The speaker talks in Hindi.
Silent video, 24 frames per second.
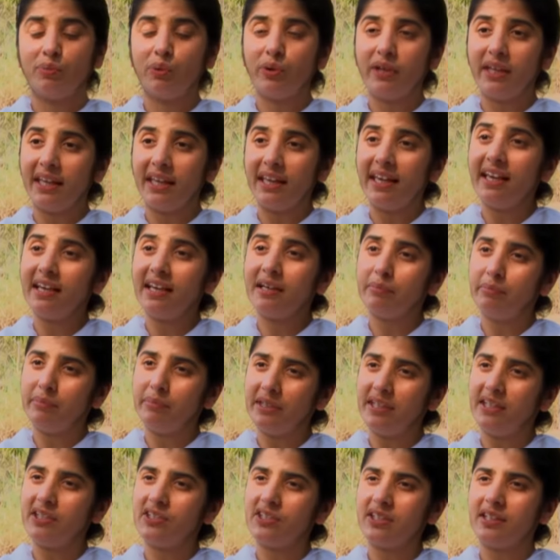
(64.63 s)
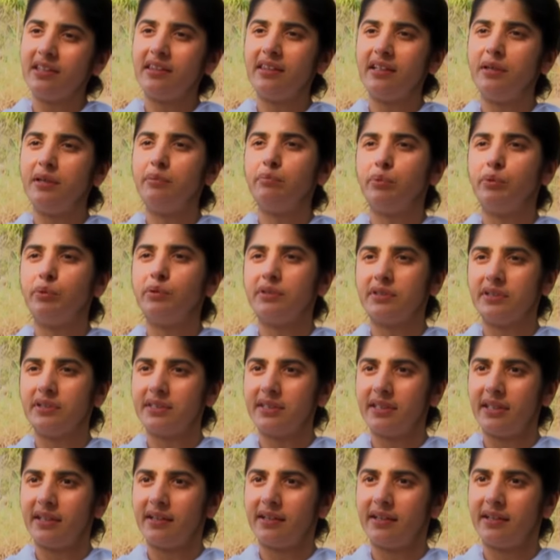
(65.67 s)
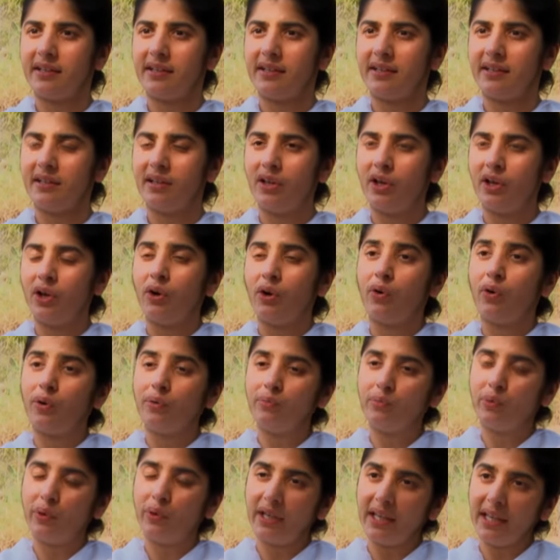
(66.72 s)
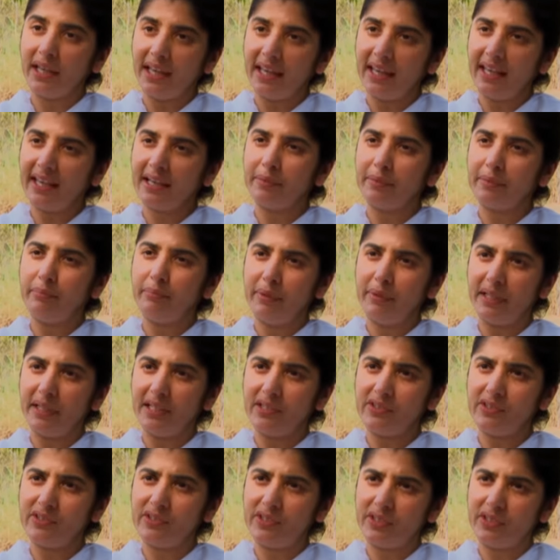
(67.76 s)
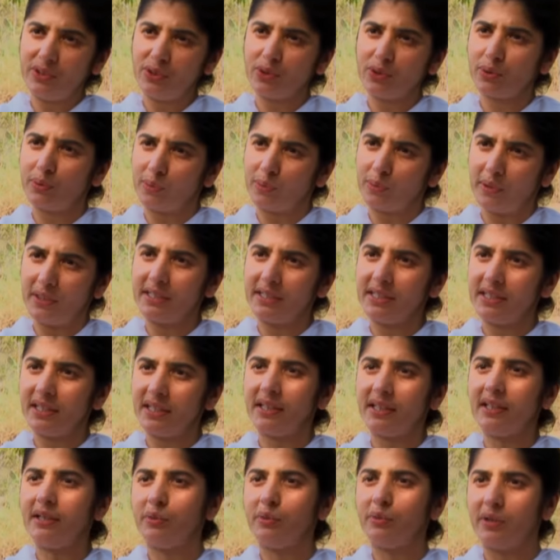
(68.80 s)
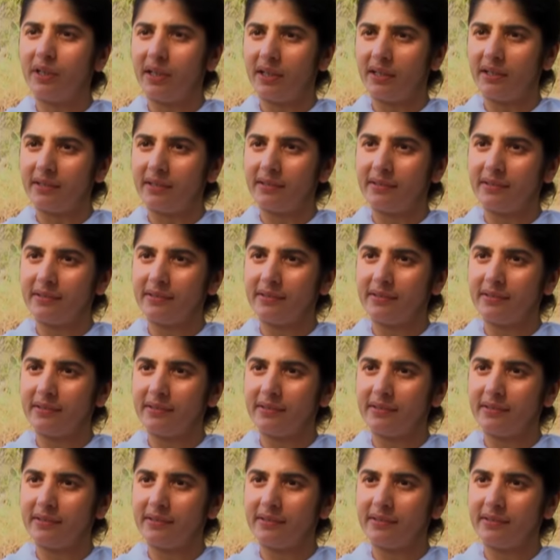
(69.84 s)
तो वो एक बीज कितना इम्पोर्टेंट है और वो एक बीज जिस क्वालिटी का होगा